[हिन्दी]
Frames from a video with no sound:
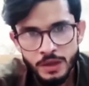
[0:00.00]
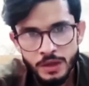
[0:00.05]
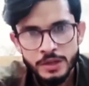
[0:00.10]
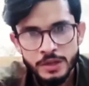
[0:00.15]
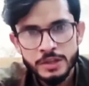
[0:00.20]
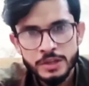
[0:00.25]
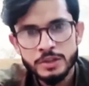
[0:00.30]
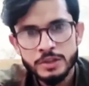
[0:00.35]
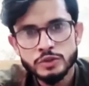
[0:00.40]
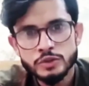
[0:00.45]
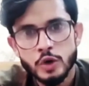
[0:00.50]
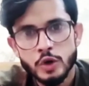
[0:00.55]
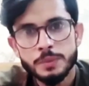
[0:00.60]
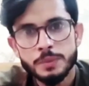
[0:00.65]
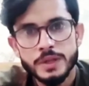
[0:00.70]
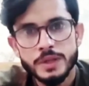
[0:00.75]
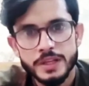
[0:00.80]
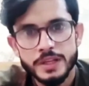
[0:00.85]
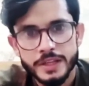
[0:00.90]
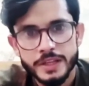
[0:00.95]
किसी शॉप
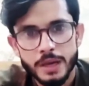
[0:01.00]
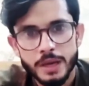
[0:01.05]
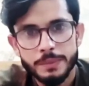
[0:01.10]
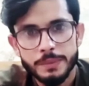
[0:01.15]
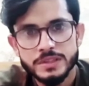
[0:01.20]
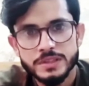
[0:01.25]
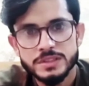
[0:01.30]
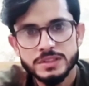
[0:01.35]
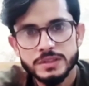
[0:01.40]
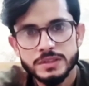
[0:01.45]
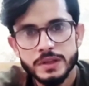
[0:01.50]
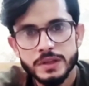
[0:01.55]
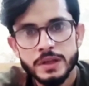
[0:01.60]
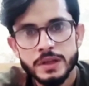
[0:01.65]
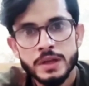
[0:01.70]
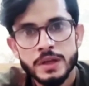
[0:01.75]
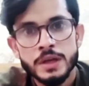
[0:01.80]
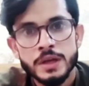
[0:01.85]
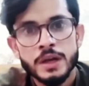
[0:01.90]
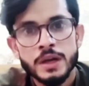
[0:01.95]
से लिए अपनी चीज़ें
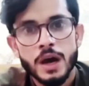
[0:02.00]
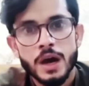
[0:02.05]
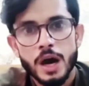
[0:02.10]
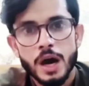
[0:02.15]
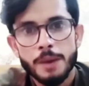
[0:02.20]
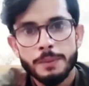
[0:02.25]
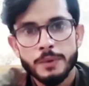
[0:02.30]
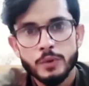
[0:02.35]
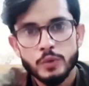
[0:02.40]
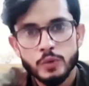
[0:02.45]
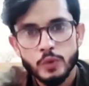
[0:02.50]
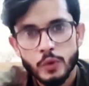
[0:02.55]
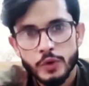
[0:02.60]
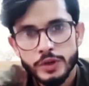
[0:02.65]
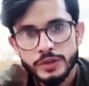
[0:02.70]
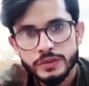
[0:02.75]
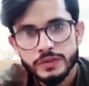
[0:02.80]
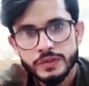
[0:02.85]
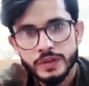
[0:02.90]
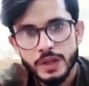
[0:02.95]
आपने वही
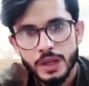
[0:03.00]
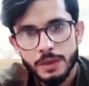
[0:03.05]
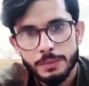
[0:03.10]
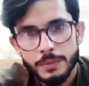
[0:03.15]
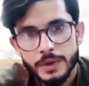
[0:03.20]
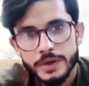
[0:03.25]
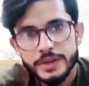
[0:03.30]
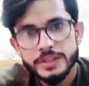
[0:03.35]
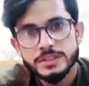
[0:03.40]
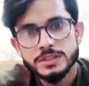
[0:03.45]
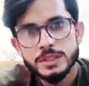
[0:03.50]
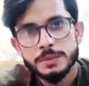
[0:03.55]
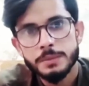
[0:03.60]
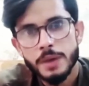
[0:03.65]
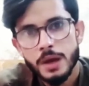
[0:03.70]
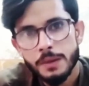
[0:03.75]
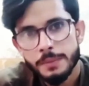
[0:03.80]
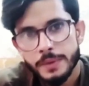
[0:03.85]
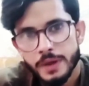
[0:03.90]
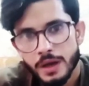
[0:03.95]
सेम कंडीशन में
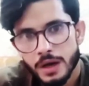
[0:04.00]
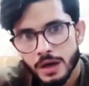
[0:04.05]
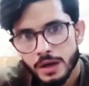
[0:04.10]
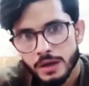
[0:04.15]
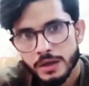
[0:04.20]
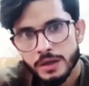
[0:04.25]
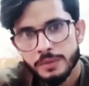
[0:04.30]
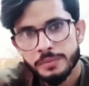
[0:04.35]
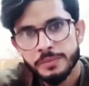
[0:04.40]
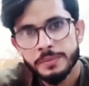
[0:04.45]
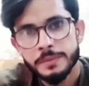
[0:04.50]
आप आगे